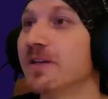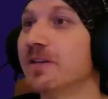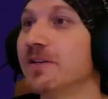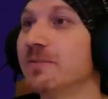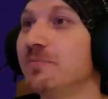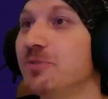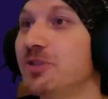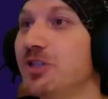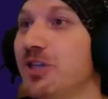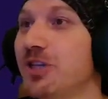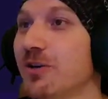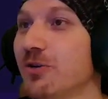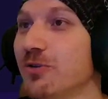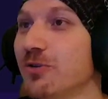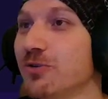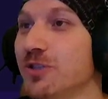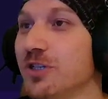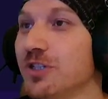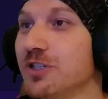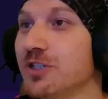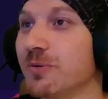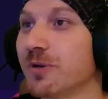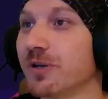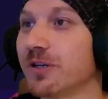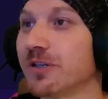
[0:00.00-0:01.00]
bir şey göstereceğim
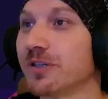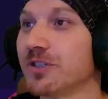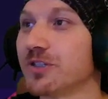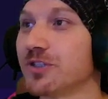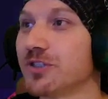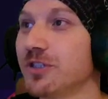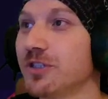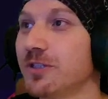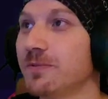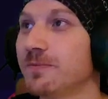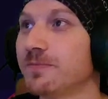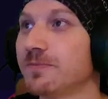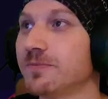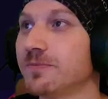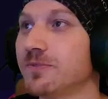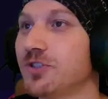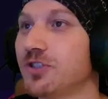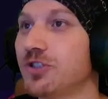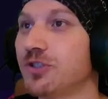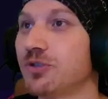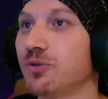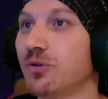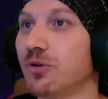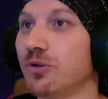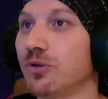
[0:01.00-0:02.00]
arkadaşlar. Çık
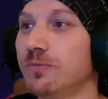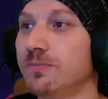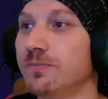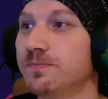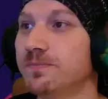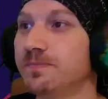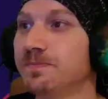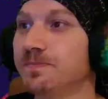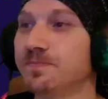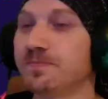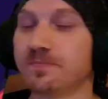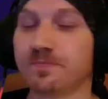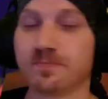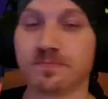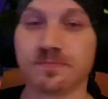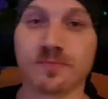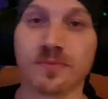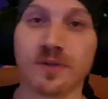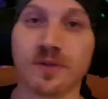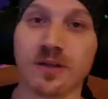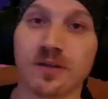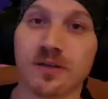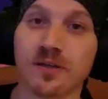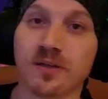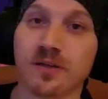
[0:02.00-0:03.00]
oğlum.
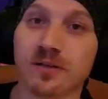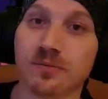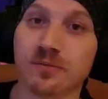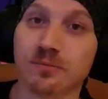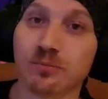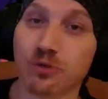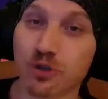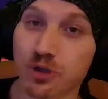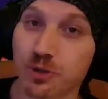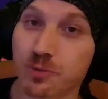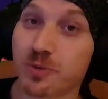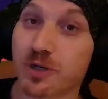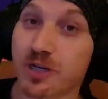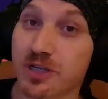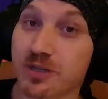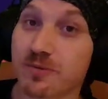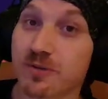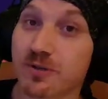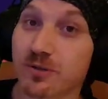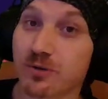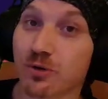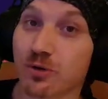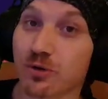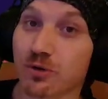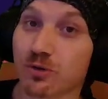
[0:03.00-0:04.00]
Bu iş biraz beni
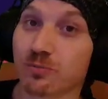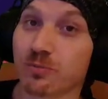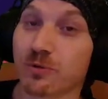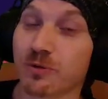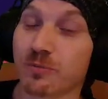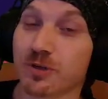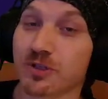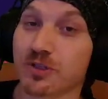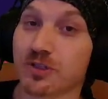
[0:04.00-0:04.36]
korkutmaya başladı